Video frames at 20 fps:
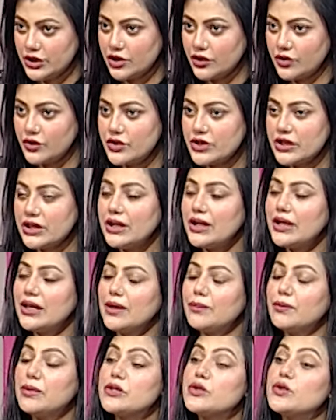যাওয়া হচ্ছে না
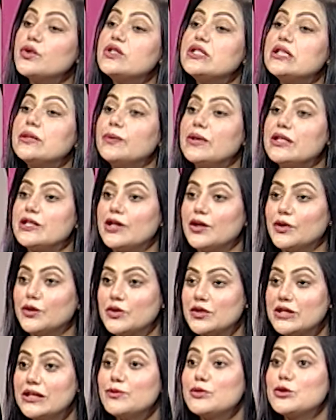নাম্বার টু জিমে যাওয়া
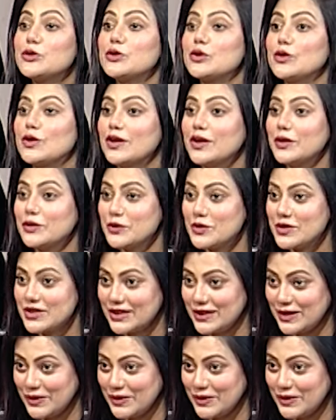হচ্ছে জিম শুরু করা হচ্ছে